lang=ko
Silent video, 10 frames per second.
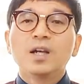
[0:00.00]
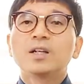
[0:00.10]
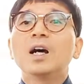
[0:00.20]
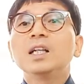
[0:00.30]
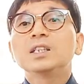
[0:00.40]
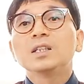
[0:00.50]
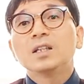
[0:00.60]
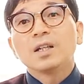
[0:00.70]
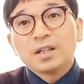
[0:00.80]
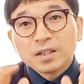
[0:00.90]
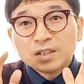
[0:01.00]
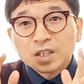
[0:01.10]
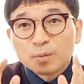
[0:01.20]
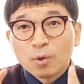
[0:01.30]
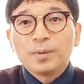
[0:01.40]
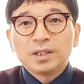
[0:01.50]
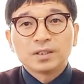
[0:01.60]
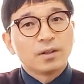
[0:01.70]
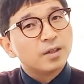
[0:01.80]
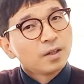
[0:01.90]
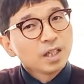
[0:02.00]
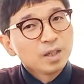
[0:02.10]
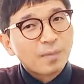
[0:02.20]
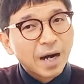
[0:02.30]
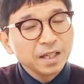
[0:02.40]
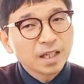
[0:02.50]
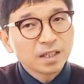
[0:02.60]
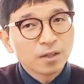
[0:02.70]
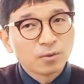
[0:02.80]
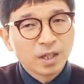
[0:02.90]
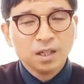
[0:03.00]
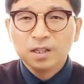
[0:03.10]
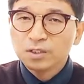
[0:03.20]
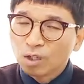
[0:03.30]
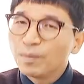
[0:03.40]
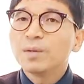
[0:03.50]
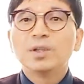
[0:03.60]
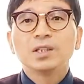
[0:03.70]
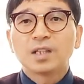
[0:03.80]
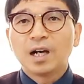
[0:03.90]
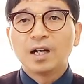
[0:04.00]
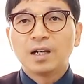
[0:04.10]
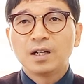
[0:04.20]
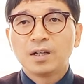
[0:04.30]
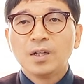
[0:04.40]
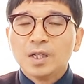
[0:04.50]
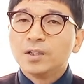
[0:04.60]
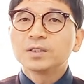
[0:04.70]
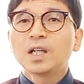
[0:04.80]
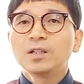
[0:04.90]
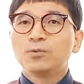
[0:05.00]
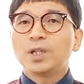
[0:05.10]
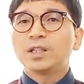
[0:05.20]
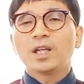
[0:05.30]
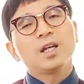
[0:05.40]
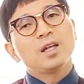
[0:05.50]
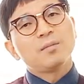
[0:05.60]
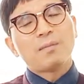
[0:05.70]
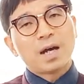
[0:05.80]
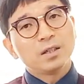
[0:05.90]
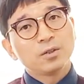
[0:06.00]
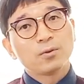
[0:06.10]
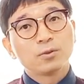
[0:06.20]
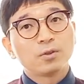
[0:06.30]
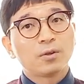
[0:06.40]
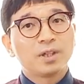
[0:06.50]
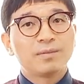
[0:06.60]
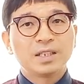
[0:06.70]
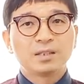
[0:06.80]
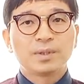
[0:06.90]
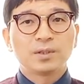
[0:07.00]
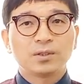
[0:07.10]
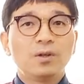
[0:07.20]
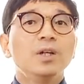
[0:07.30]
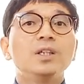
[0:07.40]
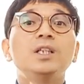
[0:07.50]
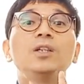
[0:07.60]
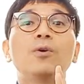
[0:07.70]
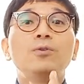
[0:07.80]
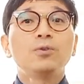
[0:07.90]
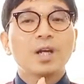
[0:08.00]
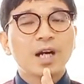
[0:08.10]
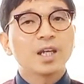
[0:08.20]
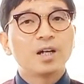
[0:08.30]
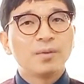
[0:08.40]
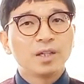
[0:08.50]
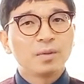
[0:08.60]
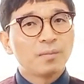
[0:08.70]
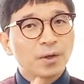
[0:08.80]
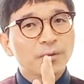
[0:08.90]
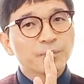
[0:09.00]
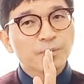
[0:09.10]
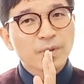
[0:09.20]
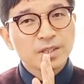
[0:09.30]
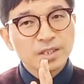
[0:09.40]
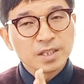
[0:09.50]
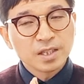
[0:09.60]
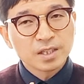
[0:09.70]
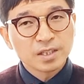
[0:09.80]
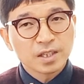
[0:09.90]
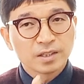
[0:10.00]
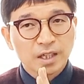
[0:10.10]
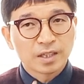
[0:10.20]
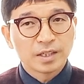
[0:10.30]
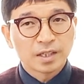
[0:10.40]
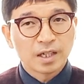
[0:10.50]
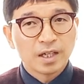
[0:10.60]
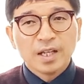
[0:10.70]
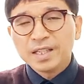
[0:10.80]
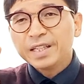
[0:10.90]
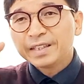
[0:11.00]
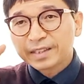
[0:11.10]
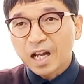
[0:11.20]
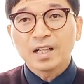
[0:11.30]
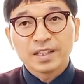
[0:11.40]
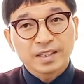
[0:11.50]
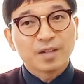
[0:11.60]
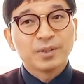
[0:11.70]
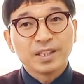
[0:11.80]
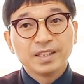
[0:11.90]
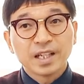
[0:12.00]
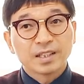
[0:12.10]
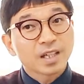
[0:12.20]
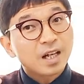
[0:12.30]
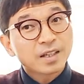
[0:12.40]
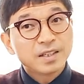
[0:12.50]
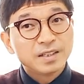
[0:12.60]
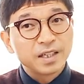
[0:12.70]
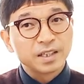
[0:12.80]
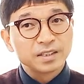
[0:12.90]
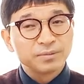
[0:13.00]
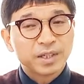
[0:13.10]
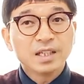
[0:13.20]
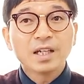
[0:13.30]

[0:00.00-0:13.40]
그러한 현실을 보면서 이 마의태자의 행동이 정말 멋있다. 역사는 우리한테 많은 교훈을 준다고 제가 말씀드렸죠. 그 교훈 중에 한 개가 뭐냐면 바로 신의를 지키는 자가 되자. 이 짧은 인생, 찰나 같은 인생이지 않습니까?